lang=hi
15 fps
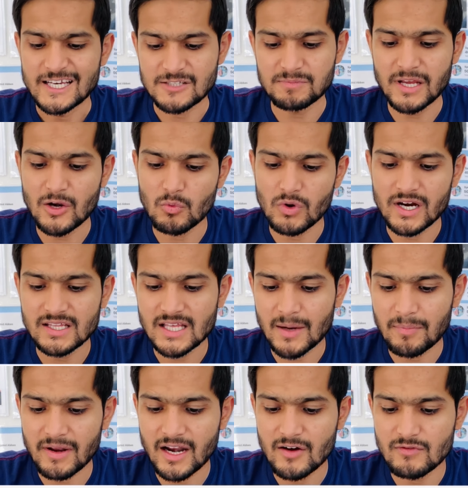एक्सप्लेन वाई द
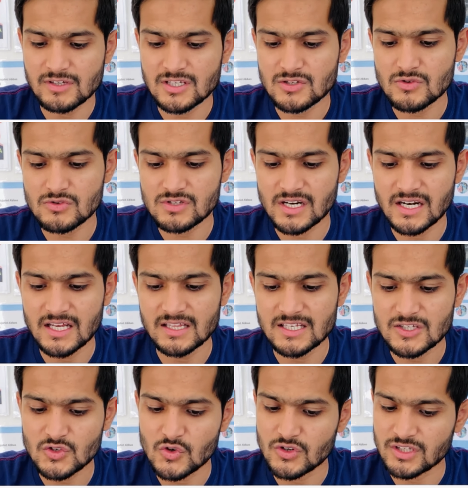एप्लीकेंट विशेज टू स्टडी
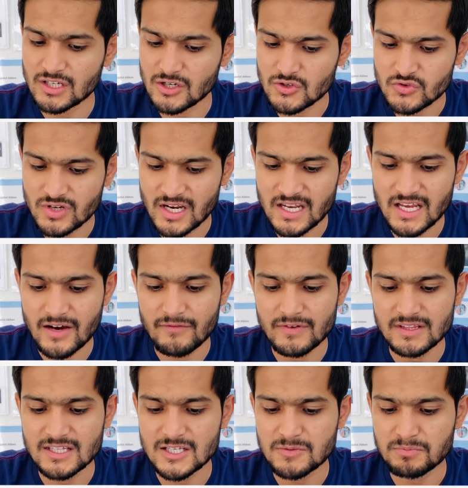दिस कोर्स इन ऑस्ट्रेलिया
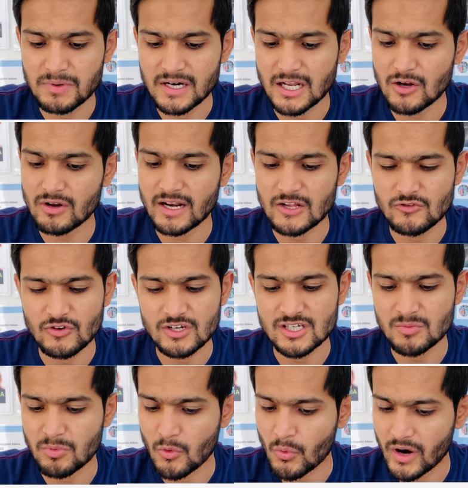विद दिस पर्टिकुलर
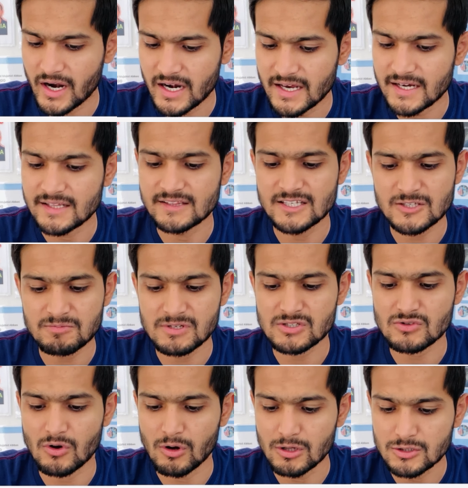एजुकेशन प्रोवाइडर दिस
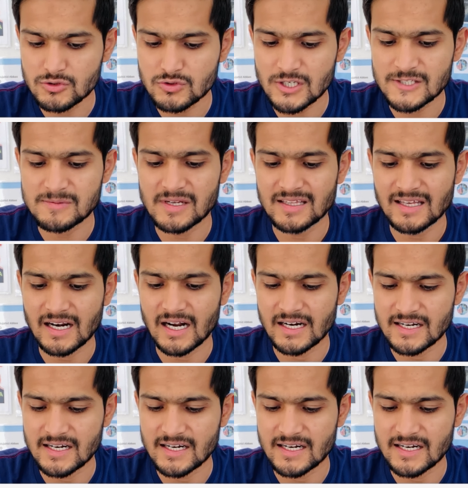मस्ट ऑल्सो एक्सप्लेन देर